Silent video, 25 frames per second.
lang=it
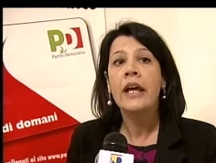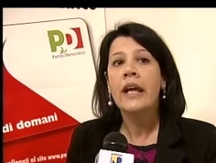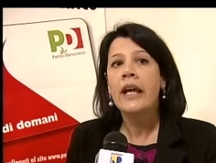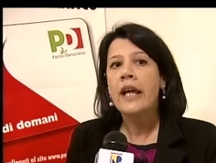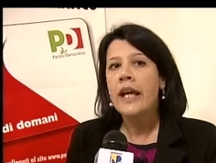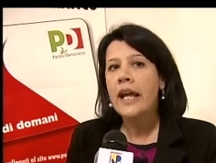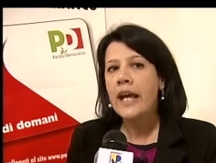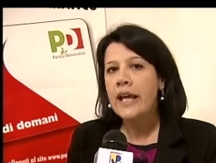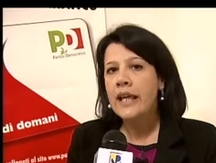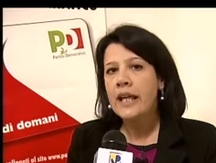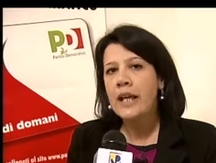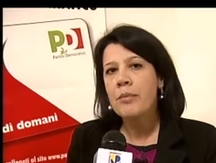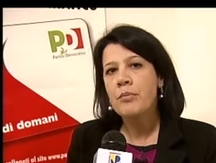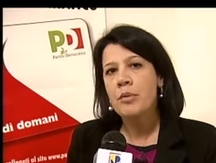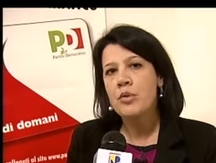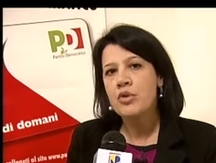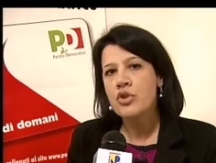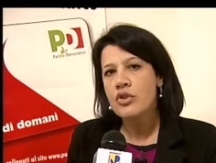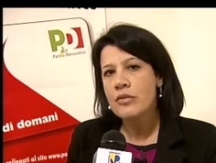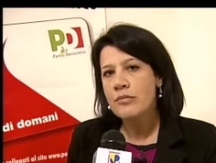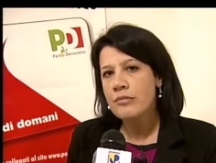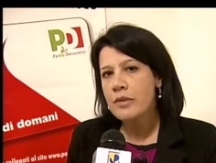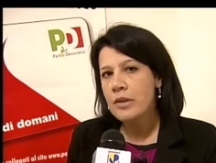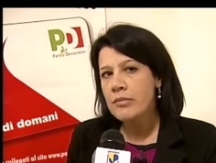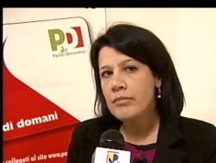e che
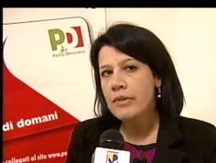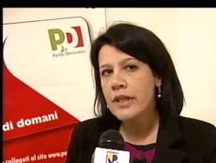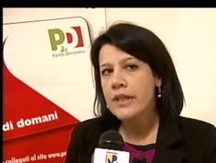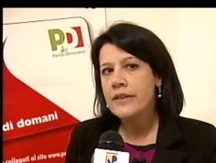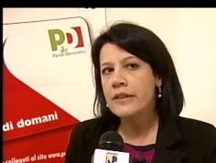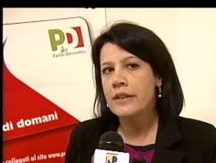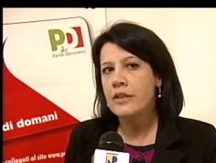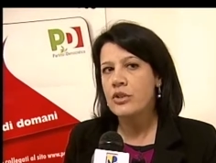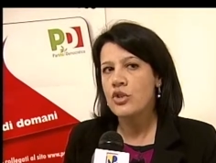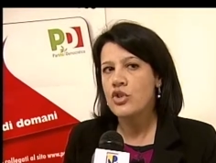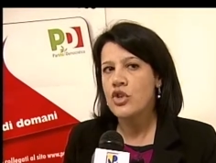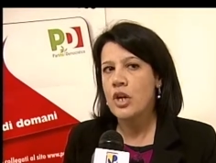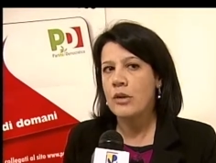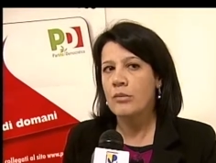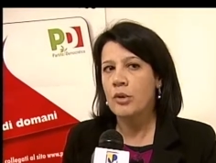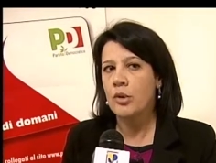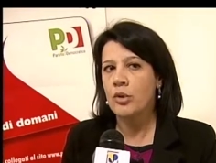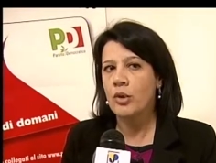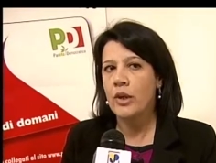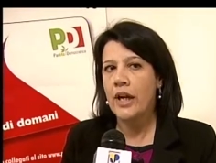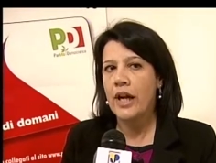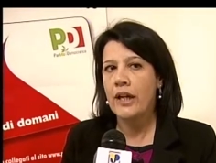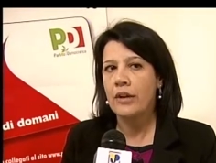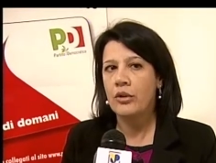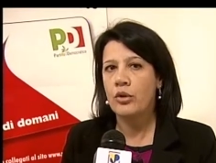possibilmente diciamo, non
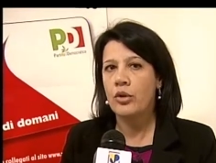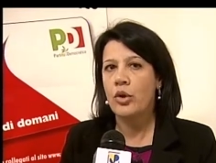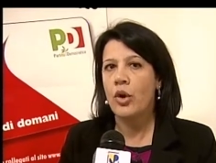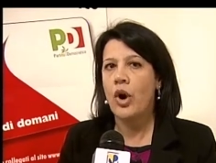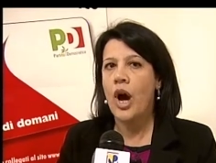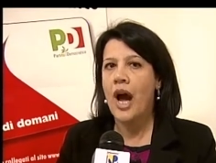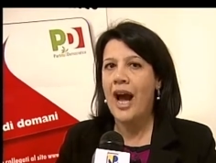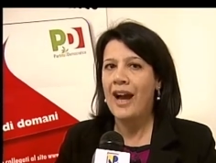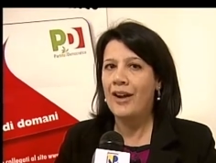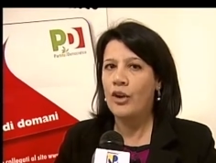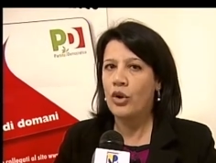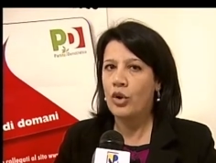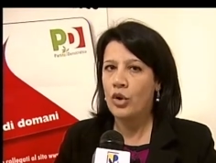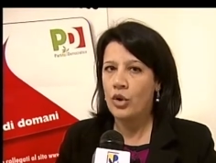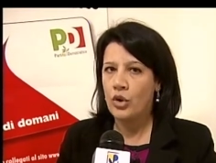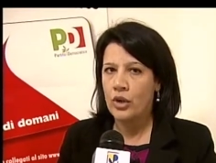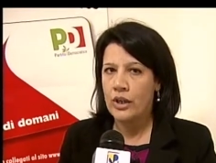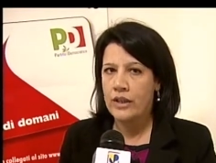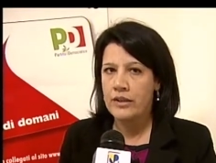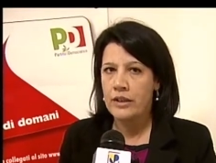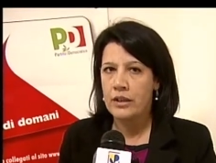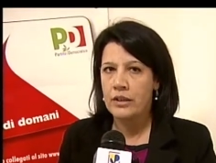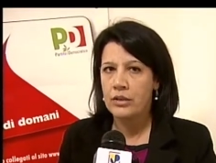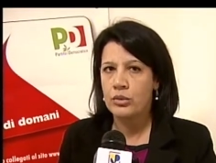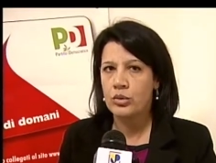hanno ancora
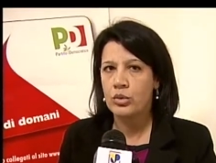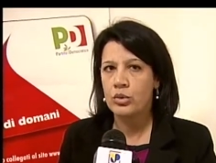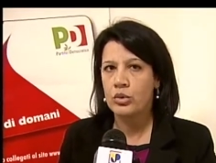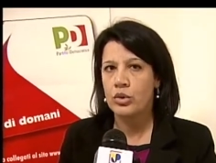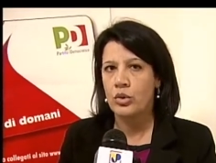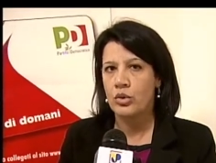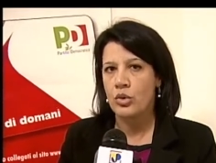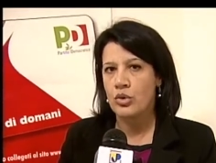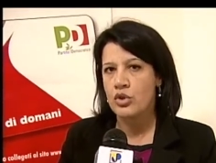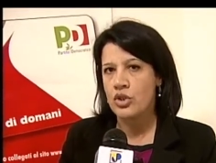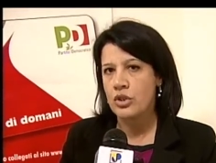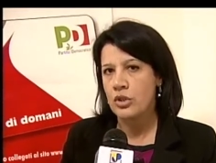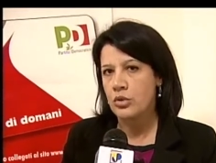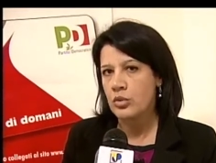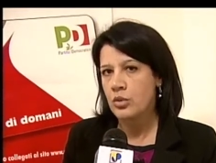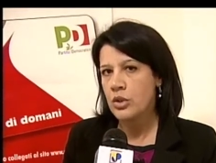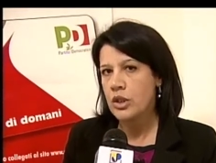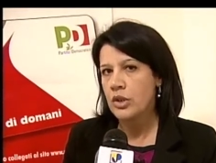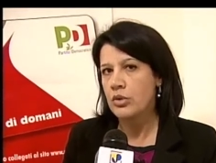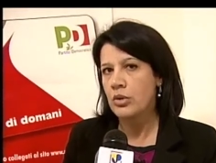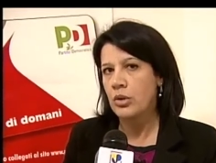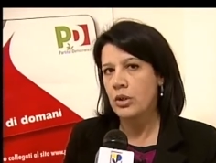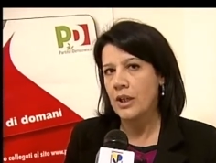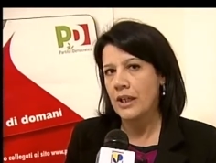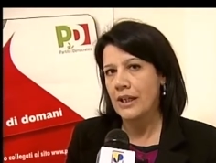del tutto costituito
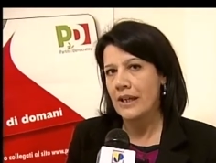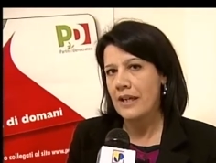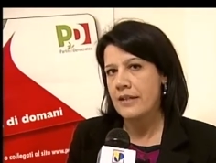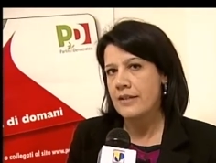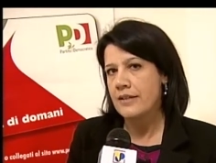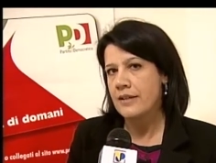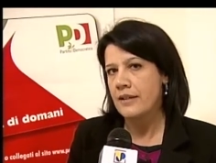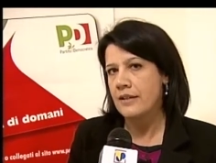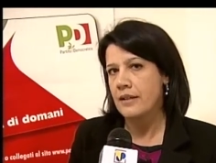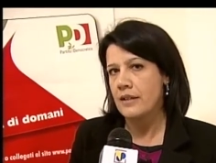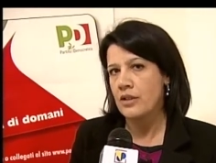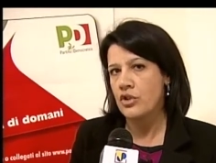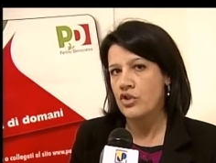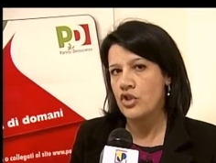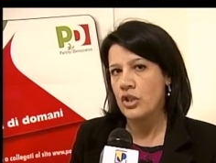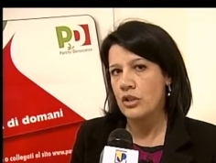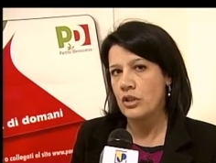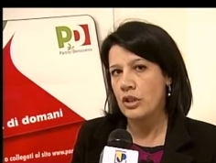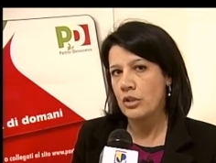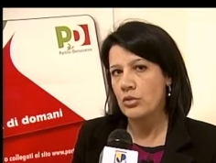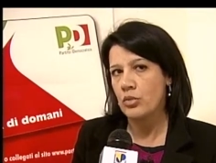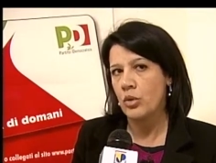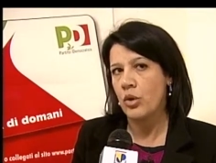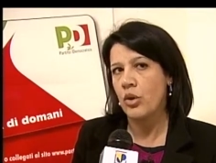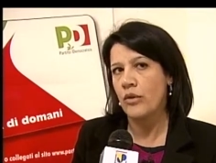la classe dirigente
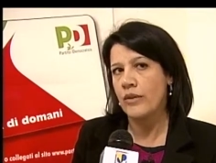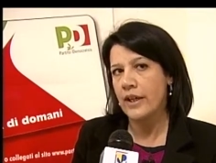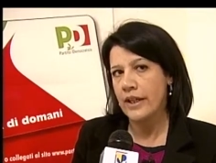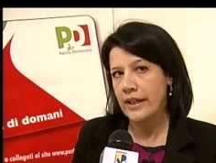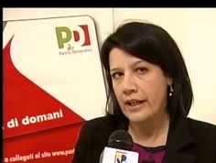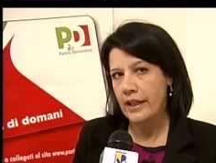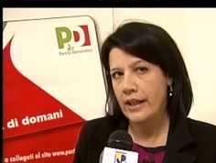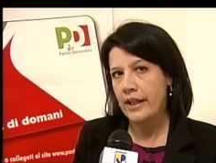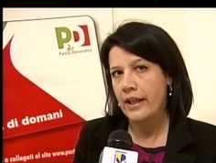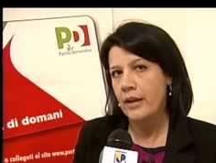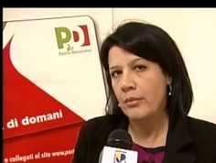nuova che